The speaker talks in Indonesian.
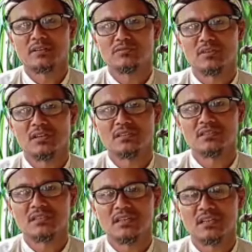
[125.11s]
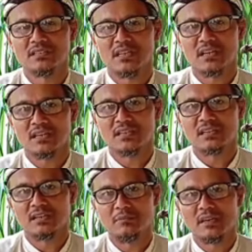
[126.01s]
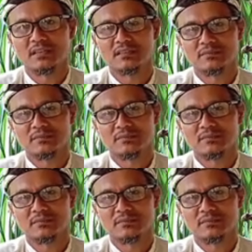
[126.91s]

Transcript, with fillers: yang sudah direncanakannya dengan baik.